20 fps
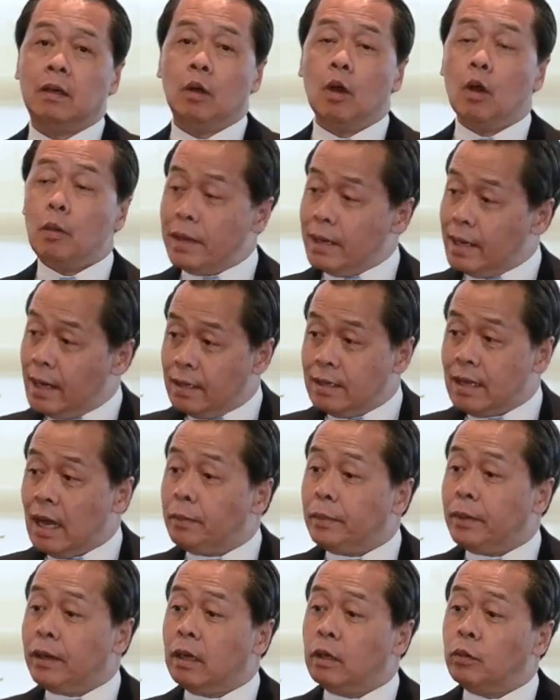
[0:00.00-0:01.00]
ก็ไม่แน่ใจ
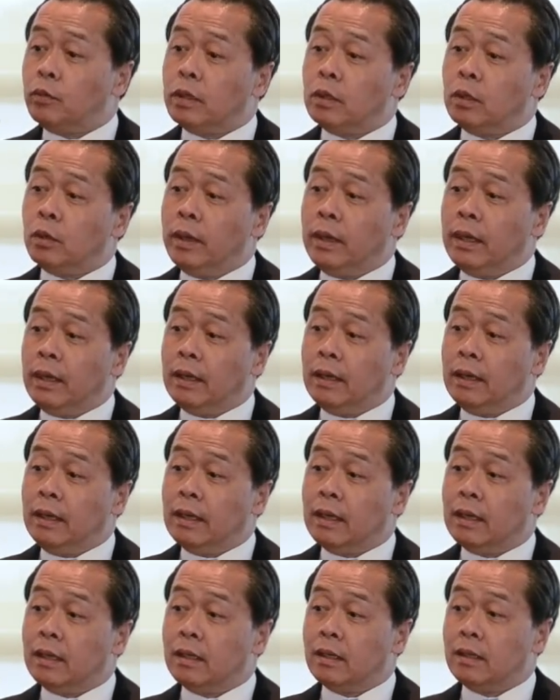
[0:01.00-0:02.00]
เหมือนกันว่าตัวเอง
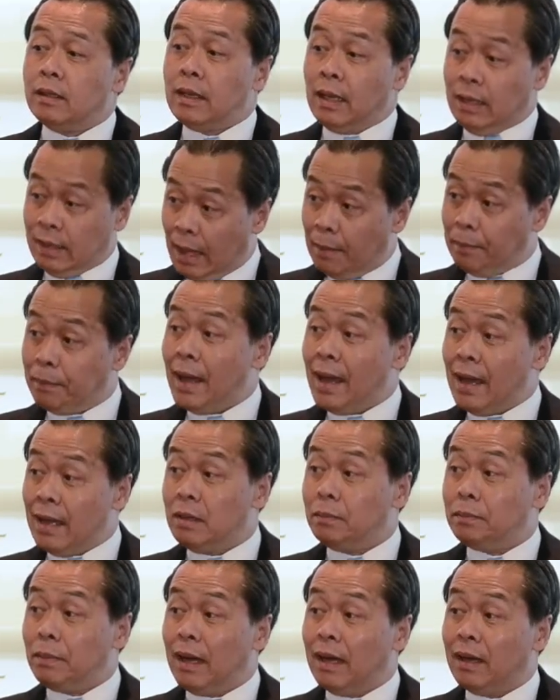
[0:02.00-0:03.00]
เนี่ยจะทำได้
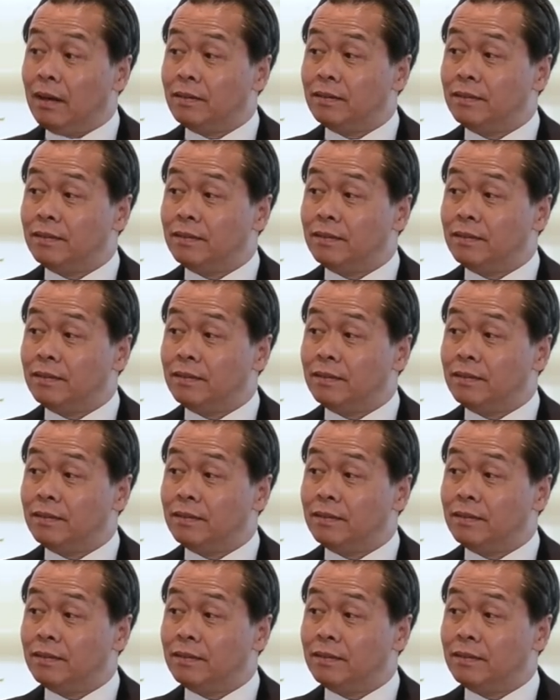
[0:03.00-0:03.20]
หรือเปล่า